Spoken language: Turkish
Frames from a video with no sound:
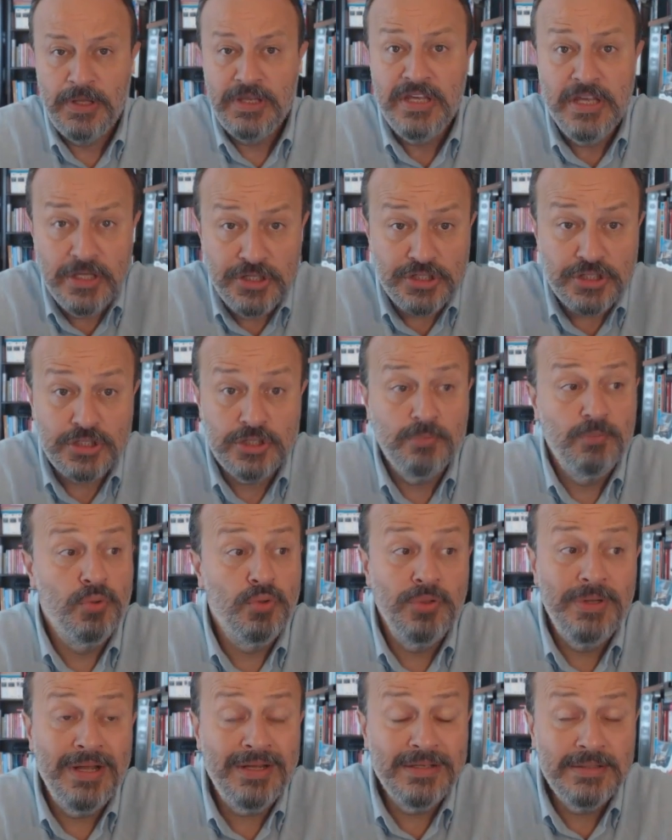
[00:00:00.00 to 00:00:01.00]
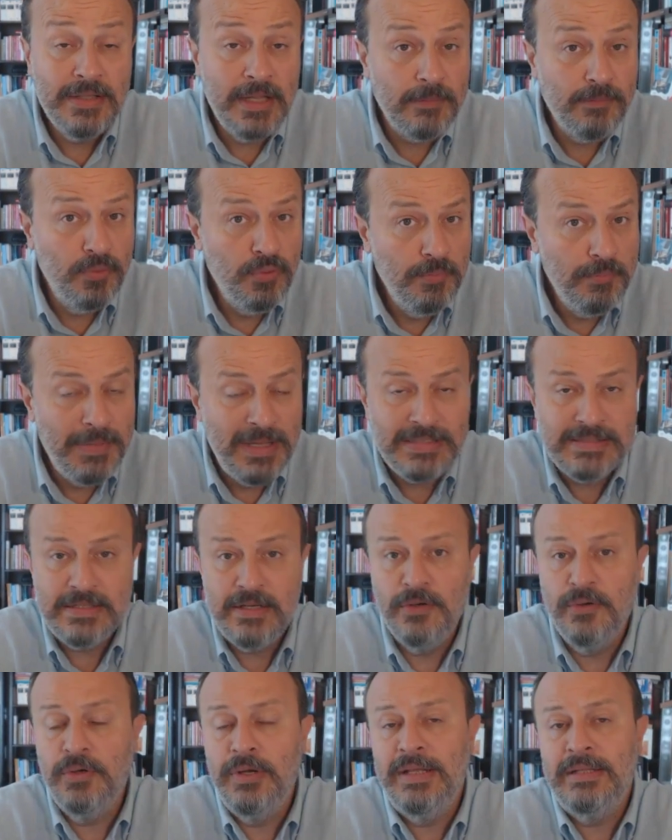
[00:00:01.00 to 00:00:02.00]
Hiç bugüne kadar bunun
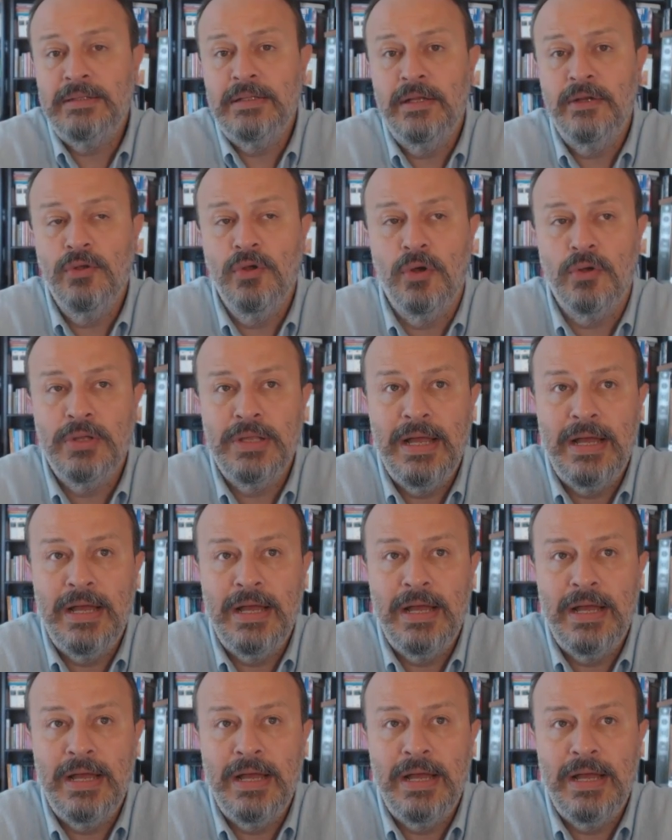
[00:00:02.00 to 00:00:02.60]
benzer örnekleri yok.